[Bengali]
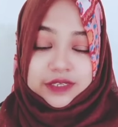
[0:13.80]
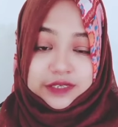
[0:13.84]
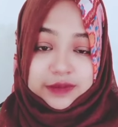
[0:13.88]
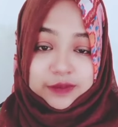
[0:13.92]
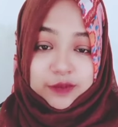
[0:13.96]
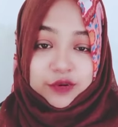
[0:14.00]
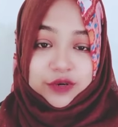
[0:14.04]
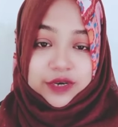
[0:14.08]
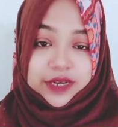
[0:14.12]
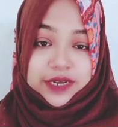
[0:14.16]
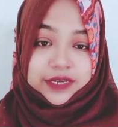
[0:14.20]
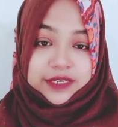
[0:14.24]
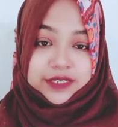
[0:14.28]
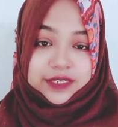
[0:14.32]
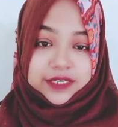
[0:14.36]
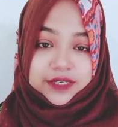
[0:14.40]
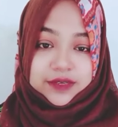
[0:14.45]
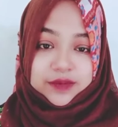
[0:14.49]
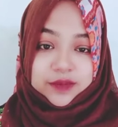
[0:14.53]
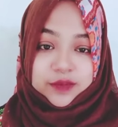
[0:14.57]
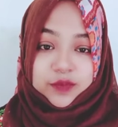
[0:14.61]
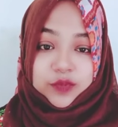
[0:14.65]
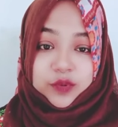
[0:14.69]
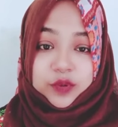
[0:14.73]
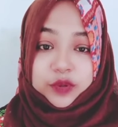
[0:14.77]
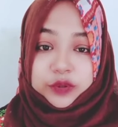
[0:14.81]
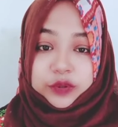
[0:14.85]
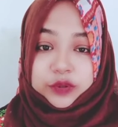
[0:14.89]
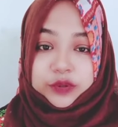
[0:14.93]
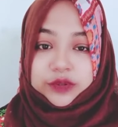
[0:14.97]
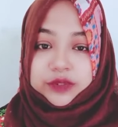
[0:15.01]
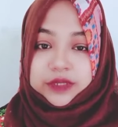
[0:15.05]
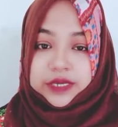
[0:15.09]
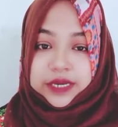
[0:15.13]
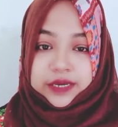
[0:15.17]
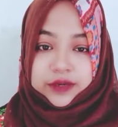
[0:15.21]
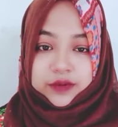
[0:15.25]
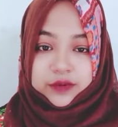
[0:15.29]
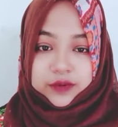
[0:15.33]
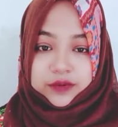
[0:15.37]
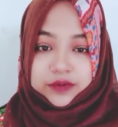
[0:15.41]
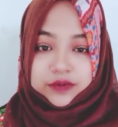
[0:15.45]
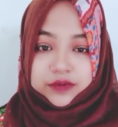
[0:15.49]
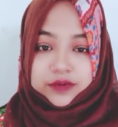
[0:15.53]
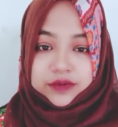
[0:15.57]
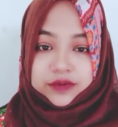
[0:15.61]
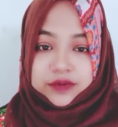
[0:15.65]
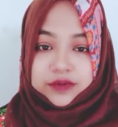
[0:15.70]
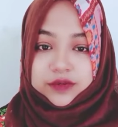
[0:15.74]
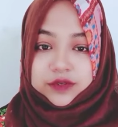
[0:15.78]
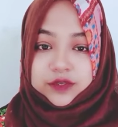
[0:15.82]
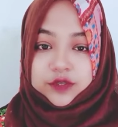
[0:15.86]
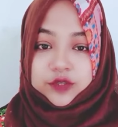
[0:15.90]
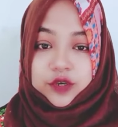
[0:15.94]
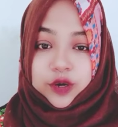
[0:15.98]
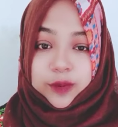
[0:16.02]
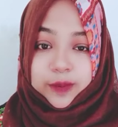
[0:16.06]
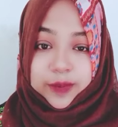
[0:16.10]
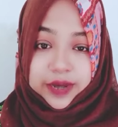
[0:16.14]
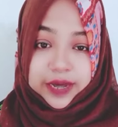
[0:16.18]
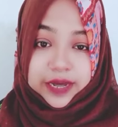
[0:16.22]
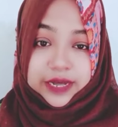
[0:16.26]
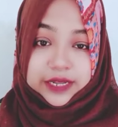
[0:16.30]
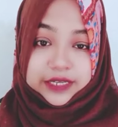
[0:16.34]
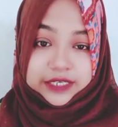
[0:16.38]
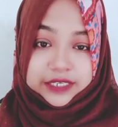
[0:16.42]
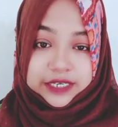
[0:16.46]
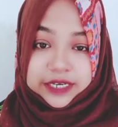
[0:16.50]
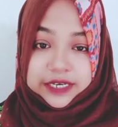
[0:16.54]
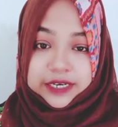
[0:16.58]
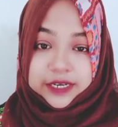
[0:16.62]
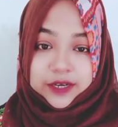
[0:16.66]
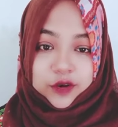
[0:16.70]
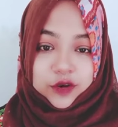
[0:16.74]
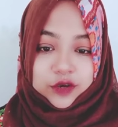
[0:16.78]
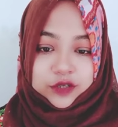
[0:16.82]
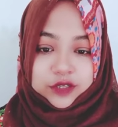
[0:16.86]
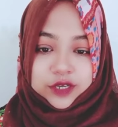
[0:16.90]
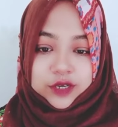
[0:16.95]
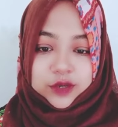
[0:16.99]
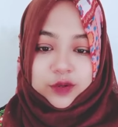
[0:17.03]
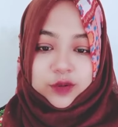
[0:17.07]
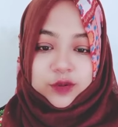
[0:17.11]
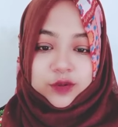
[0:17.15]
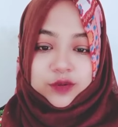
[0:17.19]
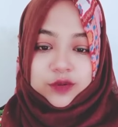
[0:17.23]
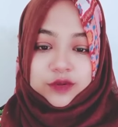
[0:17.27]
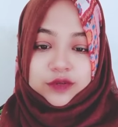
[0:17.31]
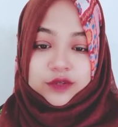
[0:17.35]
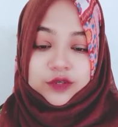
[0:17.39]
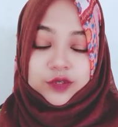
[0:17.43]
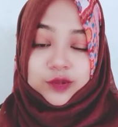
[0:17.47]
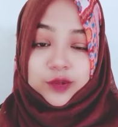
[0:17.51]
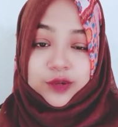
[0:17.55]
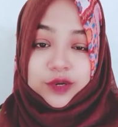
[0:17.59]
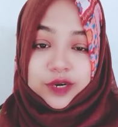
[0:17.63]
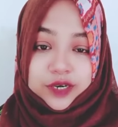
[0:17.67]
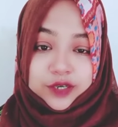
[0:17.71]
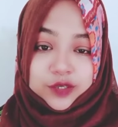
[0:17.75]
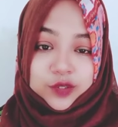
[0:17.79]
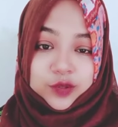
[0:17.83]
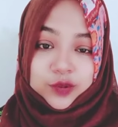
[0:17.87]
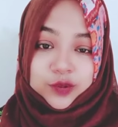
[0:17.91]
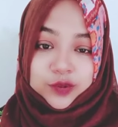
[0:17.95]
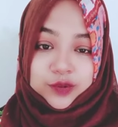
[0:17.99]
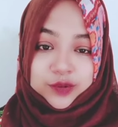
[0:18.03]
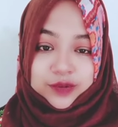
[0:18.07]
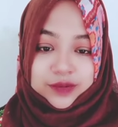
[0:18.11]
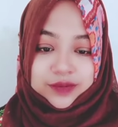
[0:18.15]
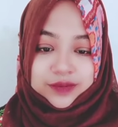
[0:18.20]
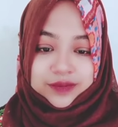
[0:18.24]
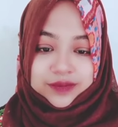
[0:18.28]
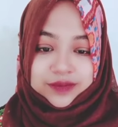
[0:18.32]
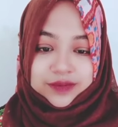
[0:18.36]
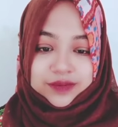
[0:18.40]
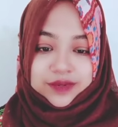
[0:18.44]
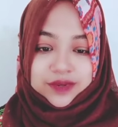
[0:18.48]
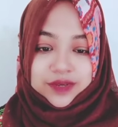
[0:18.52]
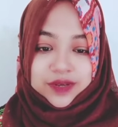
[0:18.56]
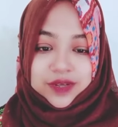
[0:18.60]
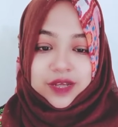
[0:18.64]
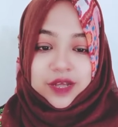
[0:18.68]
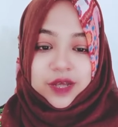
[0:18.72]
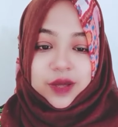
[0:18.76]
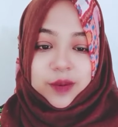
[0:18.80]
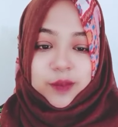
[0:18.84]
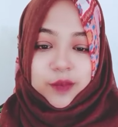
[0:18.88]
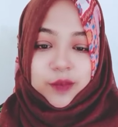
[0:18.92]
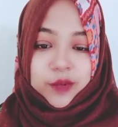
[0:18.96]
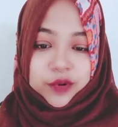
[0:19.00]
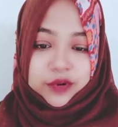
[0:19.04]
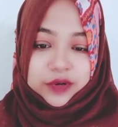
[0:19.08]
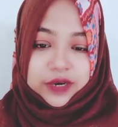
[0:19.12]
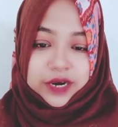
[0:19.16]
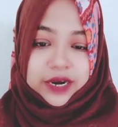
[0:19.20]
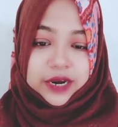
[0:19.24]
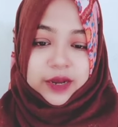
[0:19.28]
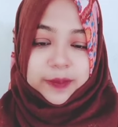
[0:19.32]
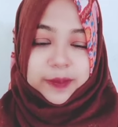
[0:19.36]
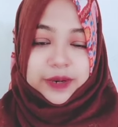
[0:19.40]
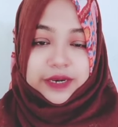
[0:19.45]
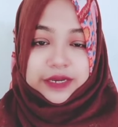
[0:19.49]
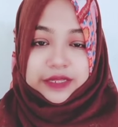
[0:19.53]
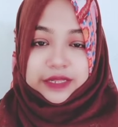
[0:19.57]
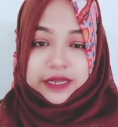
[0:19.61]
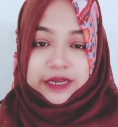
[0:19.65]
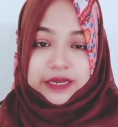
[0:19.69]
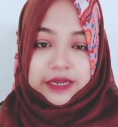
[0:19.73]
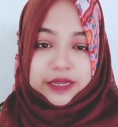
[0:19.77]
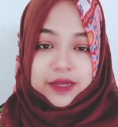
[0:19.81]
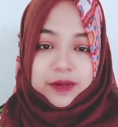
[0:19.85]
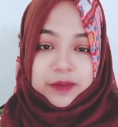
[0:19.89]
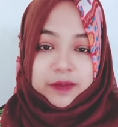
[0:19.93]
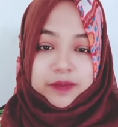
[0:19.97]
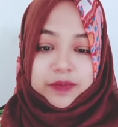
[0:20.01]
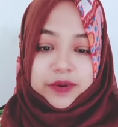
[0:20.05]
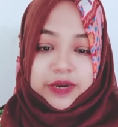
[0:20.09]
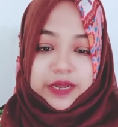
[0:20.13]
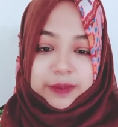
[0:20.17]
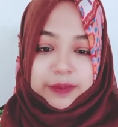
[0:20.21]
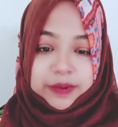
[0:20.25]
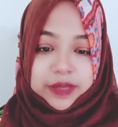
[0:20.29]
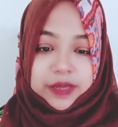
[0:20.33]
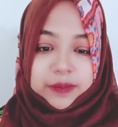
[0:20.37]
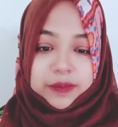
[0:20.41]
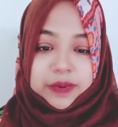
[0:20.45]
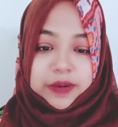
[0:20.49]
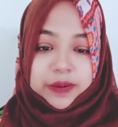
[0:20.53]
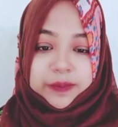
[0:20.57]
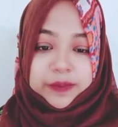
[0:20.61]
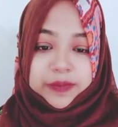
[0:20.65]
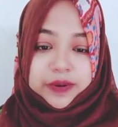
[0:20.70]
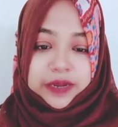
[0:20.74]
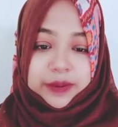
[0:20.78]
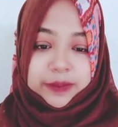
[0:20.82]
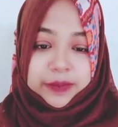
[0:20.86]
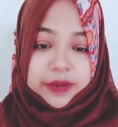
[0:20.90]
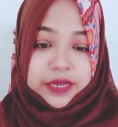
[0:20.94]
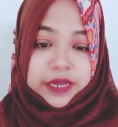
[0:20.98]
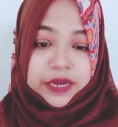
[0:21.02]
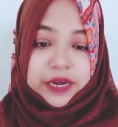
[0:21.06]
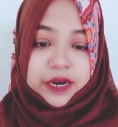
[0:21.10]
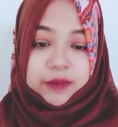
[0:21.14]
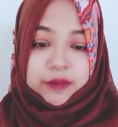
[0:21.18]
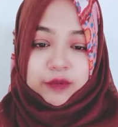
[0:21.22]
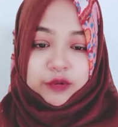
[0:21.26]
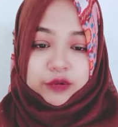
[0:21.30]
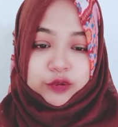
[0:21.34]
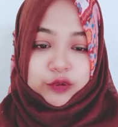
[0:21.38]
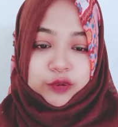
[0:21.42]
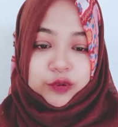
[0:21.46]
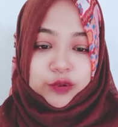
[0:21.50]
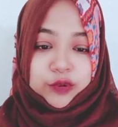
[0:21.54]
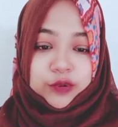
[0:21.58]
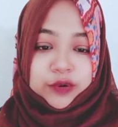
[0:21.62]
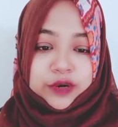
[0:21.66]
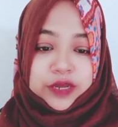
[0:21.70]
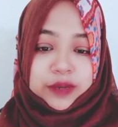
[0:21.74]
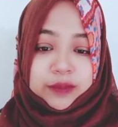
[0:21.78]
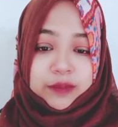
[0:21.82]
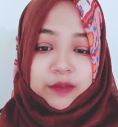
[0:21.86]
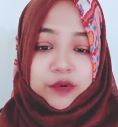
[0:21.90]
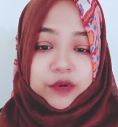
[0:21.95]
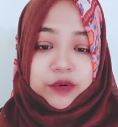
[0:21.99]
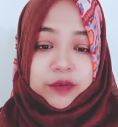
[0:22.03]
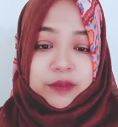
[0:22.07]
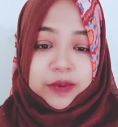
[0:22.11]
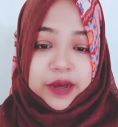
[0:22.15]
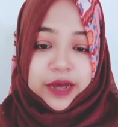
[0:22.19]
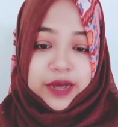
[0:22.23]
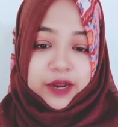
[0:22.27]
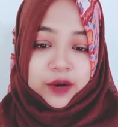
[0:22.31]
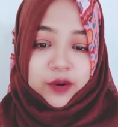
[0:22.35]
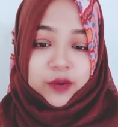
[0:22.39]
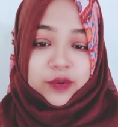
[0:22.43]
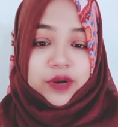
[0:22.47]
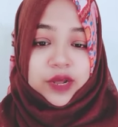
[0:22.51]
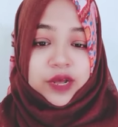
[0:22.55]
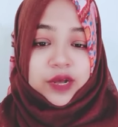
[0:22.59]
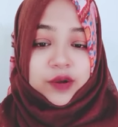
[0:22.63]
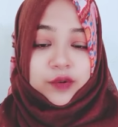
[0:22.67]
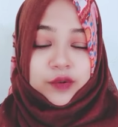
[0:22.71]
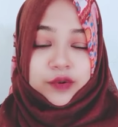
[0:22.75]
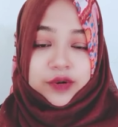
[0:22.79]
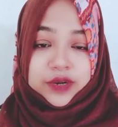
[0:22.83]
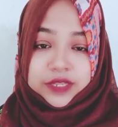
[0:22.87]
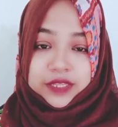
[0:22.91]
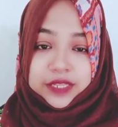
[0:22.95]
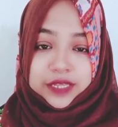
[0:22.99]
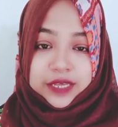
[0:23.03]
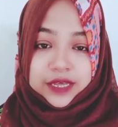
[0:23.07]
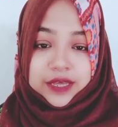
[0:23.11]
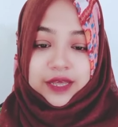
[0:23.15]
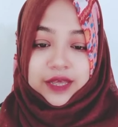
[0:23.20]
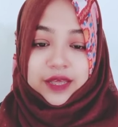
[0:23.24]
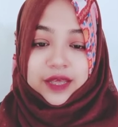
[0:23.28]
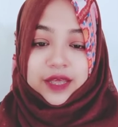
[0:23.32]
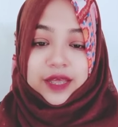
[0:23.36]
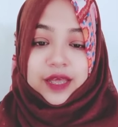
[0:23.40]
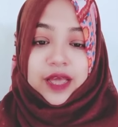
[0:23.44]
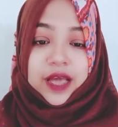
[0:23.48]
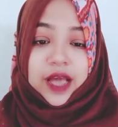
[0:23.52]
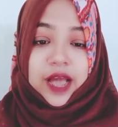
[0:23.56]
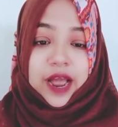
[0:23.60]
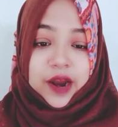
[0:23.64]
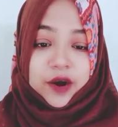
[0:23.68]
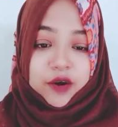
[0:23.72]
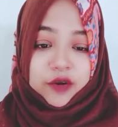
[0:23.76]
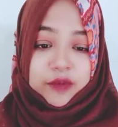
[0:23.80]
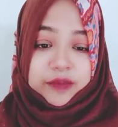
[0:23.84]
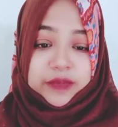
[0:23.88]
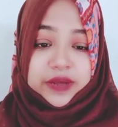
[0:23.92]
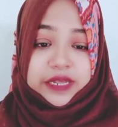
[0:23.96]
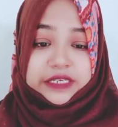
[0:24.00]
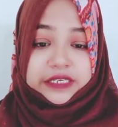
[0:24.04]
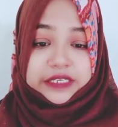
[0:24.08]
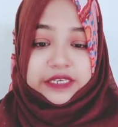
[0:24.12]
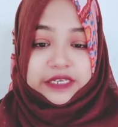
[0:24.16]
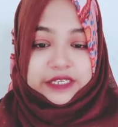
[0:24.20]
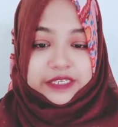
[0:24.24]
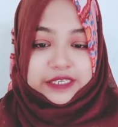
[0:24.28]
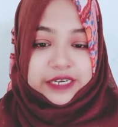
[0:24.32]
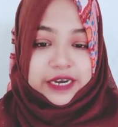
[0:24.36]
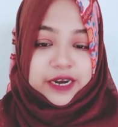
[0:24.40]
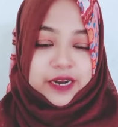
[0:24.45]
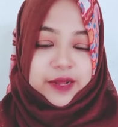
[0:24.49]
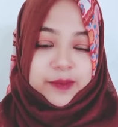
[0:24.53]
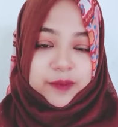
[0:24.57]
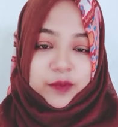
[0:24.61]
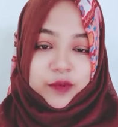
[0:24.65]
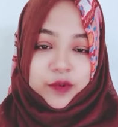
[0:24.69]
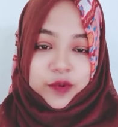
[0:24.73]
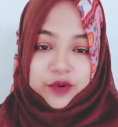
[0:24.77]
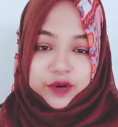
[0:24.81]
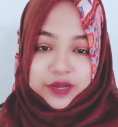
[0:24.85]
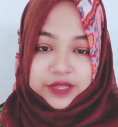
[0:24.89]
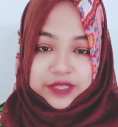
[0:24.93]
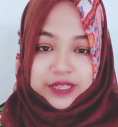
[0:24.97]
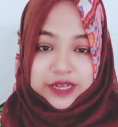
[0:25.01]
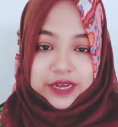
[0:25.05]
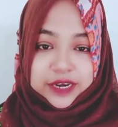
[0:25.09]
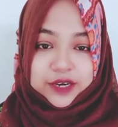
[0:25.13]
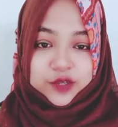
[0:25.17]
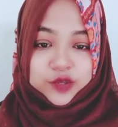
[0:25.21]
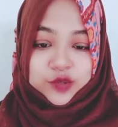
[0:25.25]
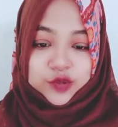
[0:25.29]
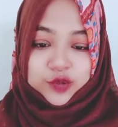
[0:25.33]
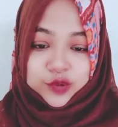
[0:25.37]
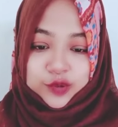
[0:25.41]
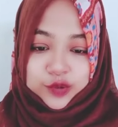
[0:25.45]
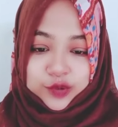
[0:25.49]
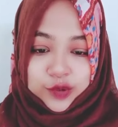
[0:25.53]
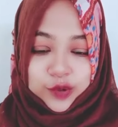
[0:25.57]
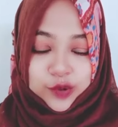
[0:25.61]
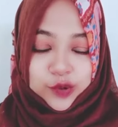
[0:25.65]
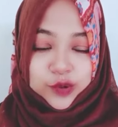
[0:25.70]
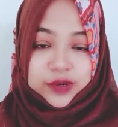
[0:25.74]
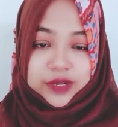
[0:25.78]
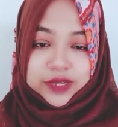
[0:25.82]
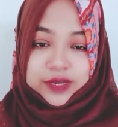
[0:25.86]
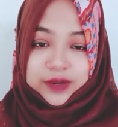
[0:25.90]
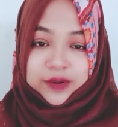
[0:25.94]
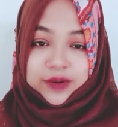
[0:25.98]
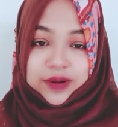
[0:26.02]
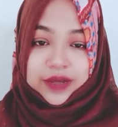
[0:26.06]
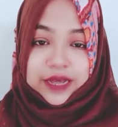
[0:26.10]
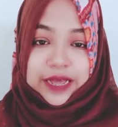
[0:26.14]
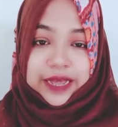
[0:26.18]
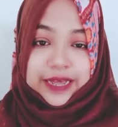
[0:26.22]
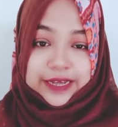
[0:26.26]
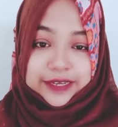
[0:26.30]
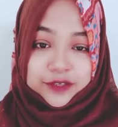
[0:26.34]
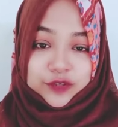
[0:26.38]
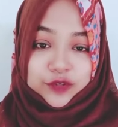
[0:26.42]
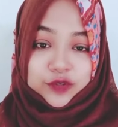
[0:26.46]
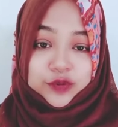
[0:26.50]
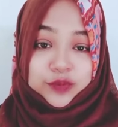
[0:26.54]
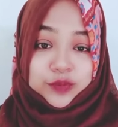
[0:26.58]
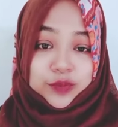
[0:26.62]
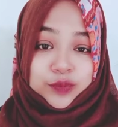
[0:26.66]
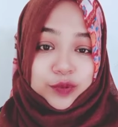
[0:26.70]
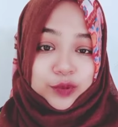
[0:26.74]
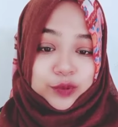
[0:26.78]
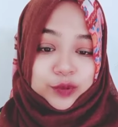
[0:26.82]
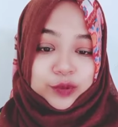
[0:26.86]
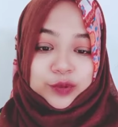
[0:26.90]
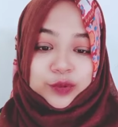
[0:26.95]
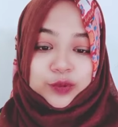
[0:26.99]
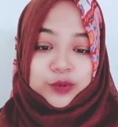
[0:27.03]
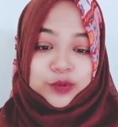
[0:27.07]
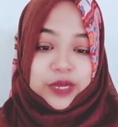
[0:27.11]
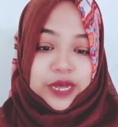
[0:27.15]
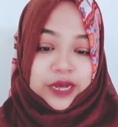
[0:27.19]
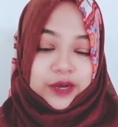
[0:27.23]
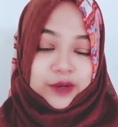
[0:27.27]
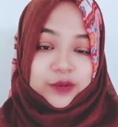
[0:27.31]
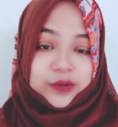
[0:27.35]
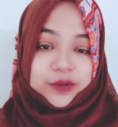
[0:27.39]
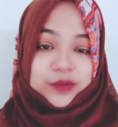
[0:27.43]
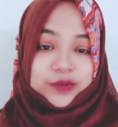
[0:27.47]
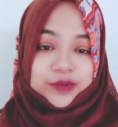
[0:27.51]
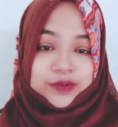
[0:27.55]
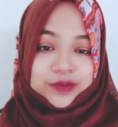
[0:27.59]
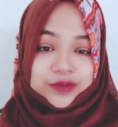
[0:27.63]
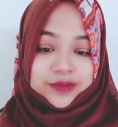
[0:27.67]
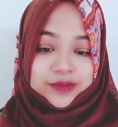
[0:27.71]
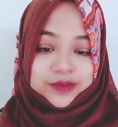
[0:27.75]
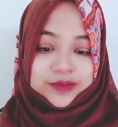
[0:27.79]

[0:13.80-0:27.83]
জীবনে একটা বন্ধু থাকুক সব আজাইরা কথাগুলো শোনার জন্য মন খারাপের দিনে প্রেমিক বা প্রেমিকার মতো করে মন ভালো না করে দিয়ে আরও মেজাজ খারাপ করে দেওয়ার জন্য হলেও একজন বন্ধু থাকুক